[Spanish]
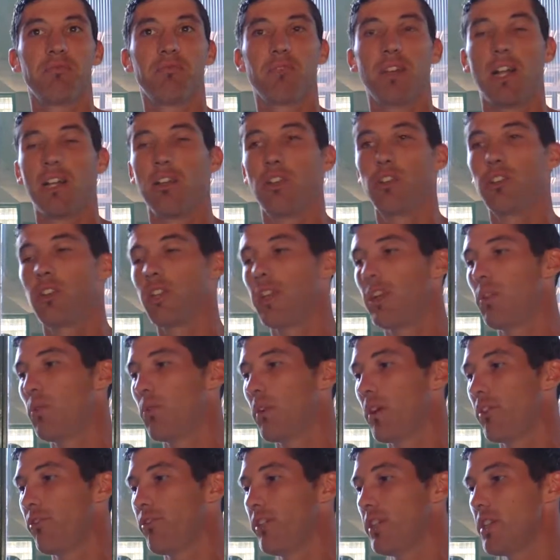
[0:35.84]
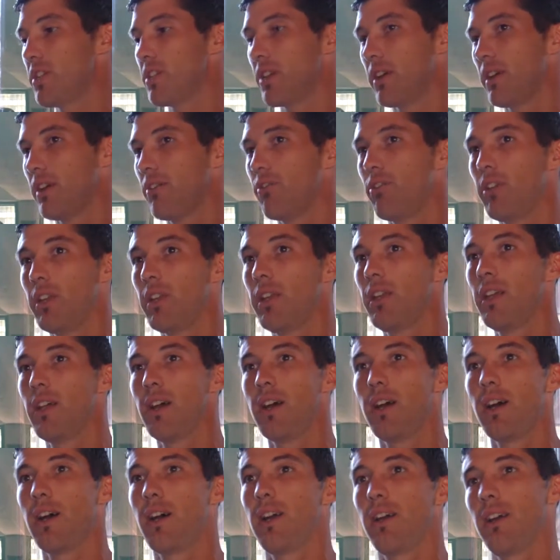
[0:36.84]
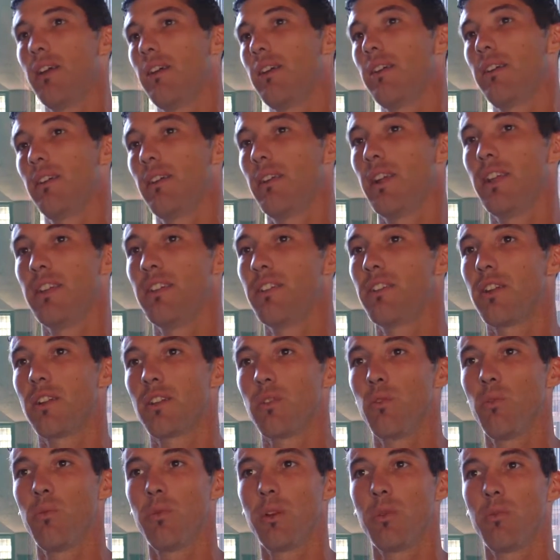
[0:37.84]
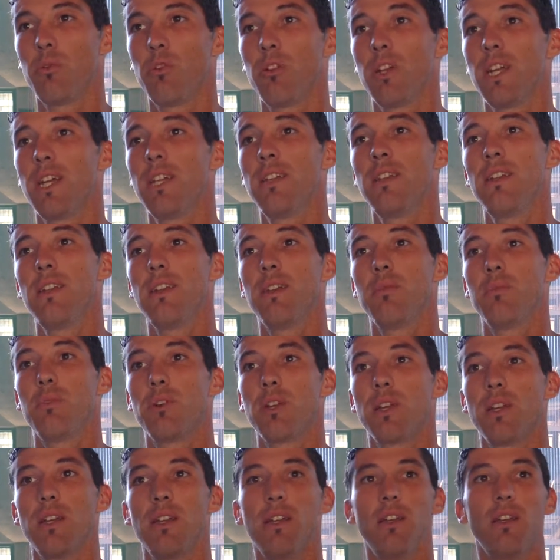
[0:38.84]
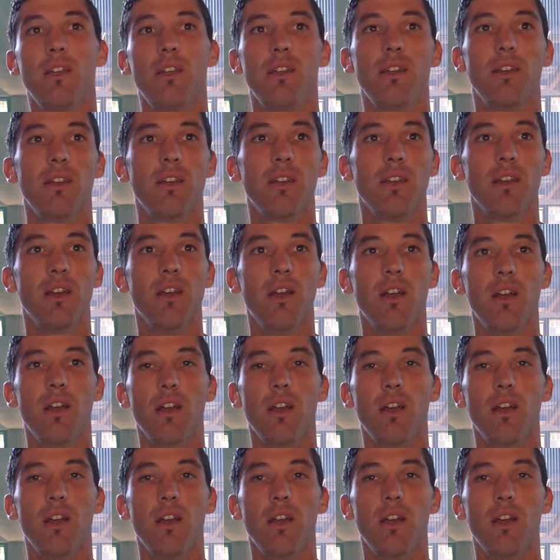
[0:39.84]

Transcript: al no tener una fecha definida, eh, la incertidumbre es muy grande y por ahí